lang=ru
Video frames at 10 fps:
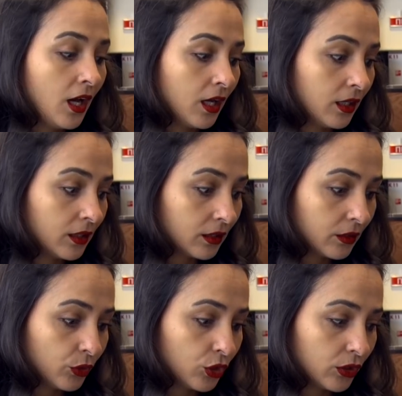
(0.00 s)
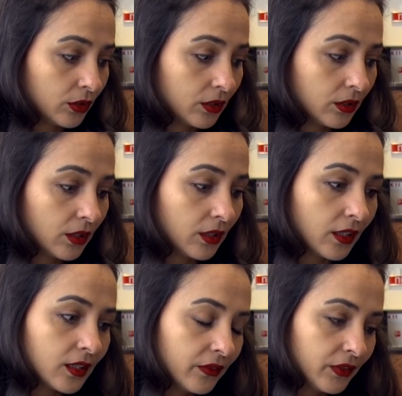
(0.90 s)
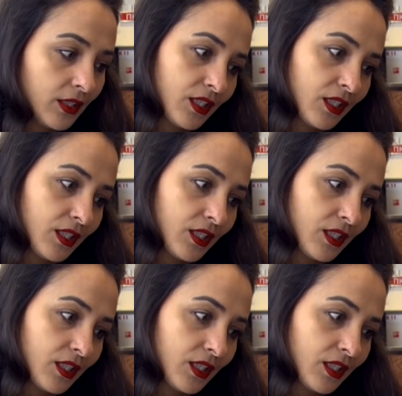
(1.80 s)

А, так вот, когда вы для